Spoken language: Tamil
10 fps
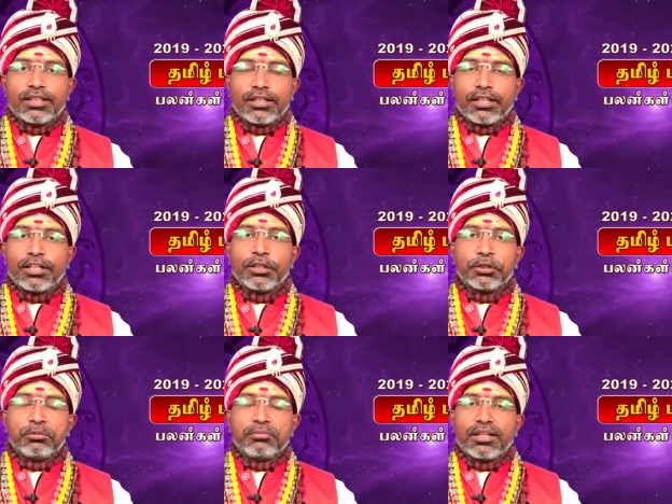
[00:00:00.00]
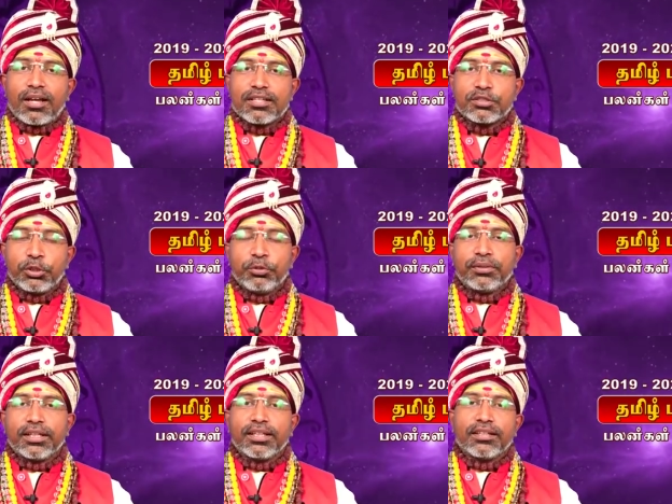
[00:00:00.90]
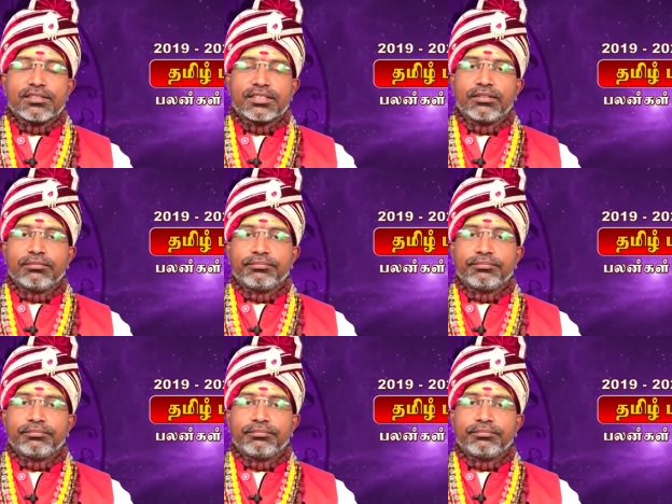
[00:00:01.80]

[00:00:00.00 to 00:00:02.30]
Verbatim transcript: கடகலகனும் ராசியும் கடகராசி